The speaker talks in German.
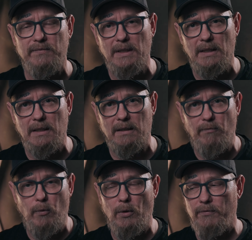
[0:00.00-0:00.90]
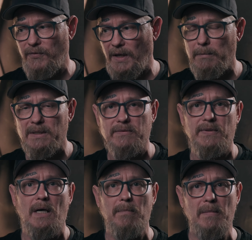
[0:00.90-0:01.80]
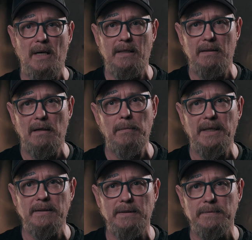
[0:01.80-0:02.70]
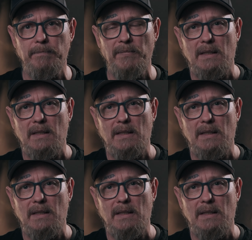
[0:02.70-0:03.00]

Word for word: wie ich World Famous Farben einarbeite,